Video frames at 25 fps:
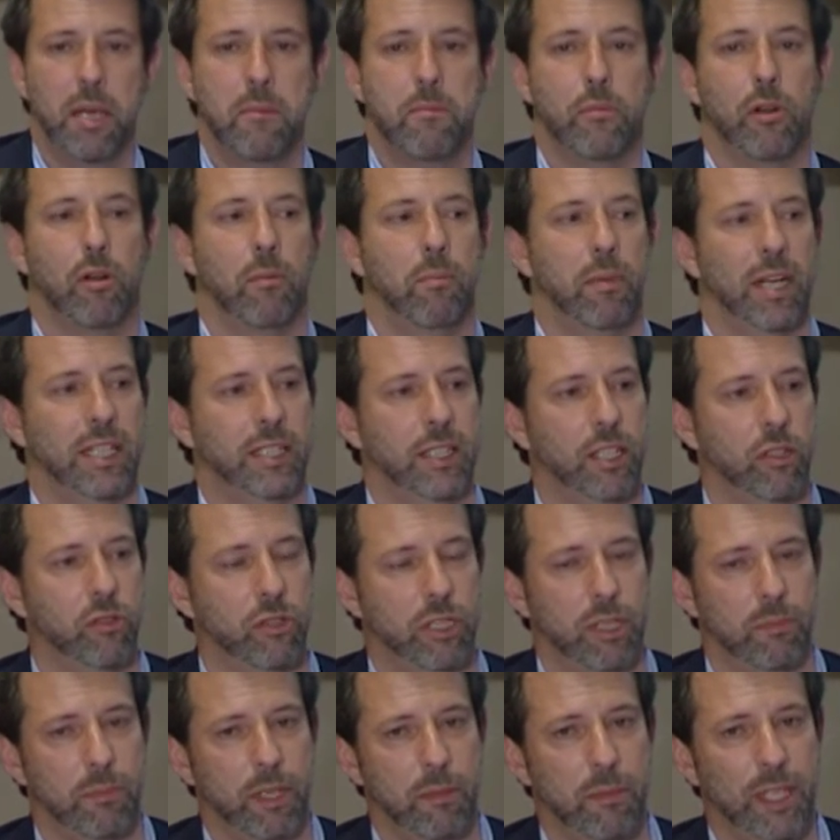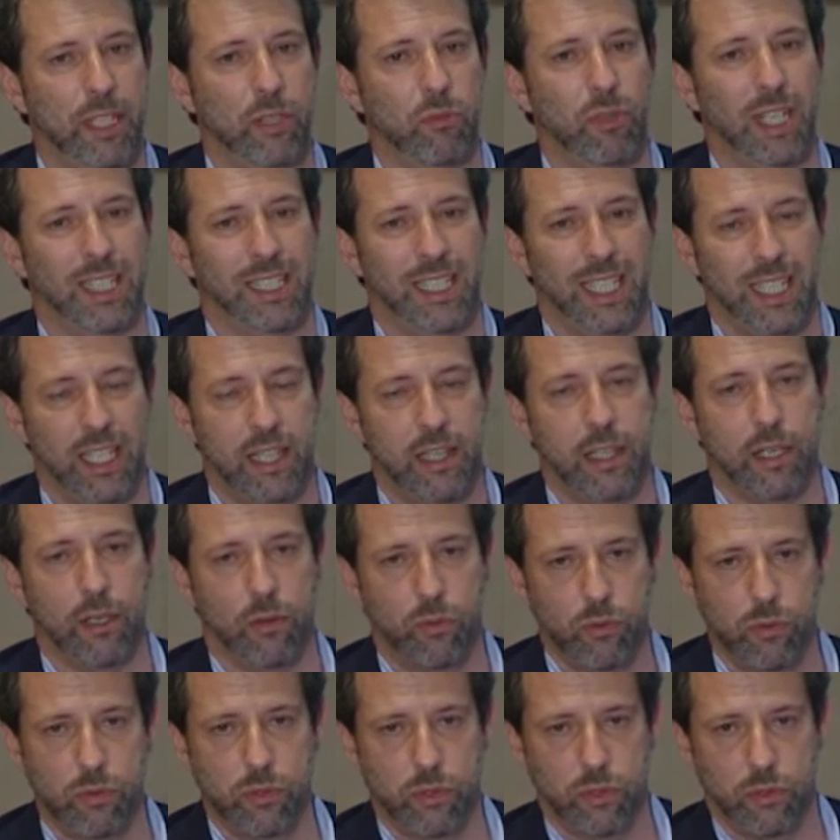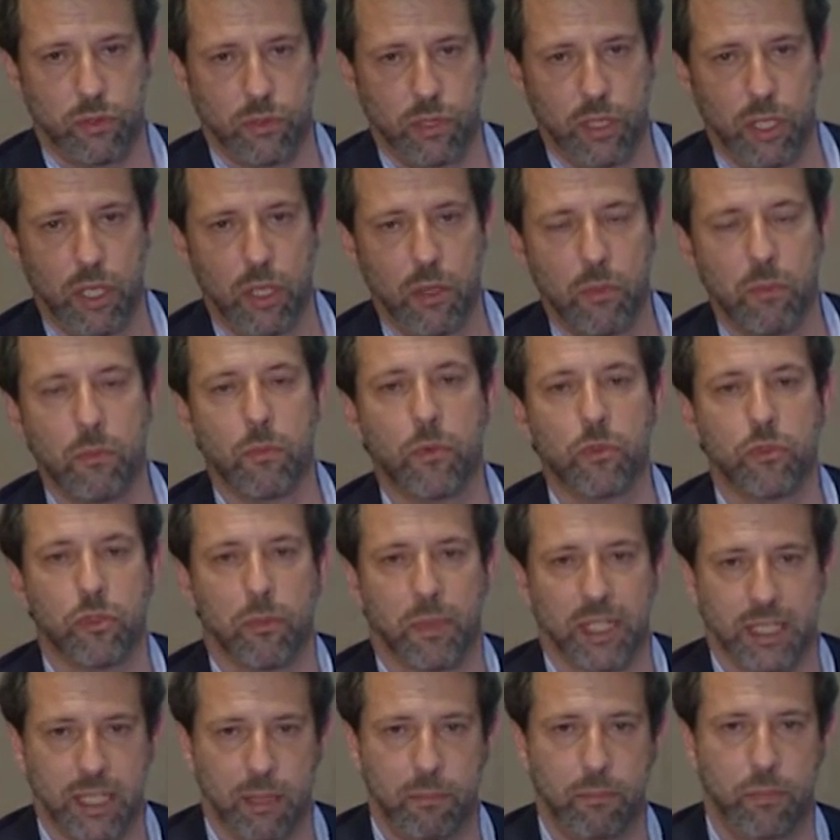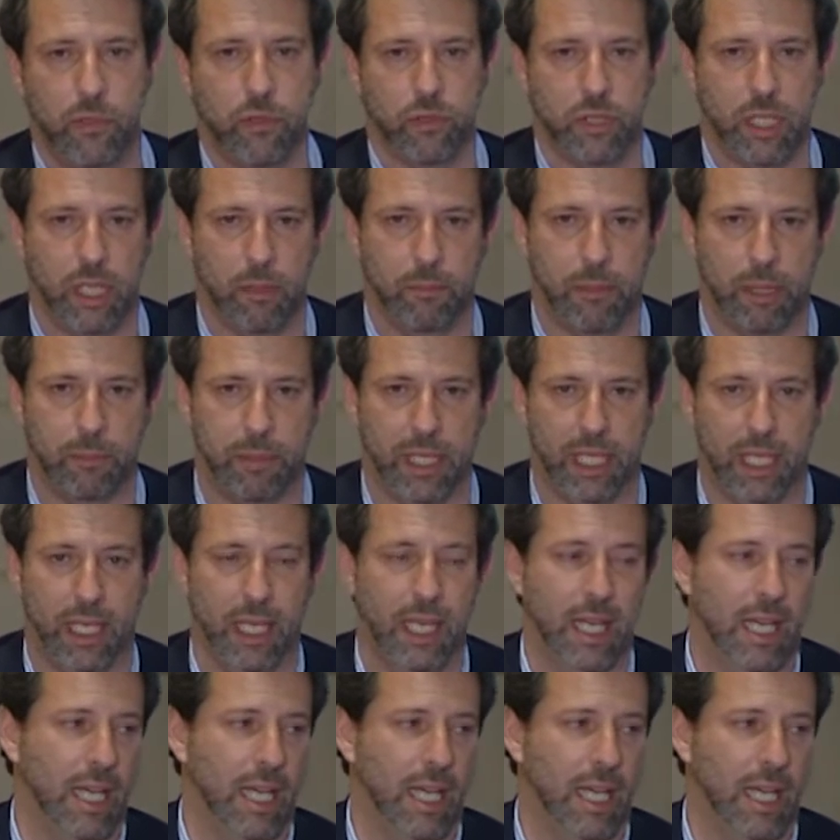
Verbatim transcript: pero el plástico te permite una serie de recursos mucho más amplios que el papel.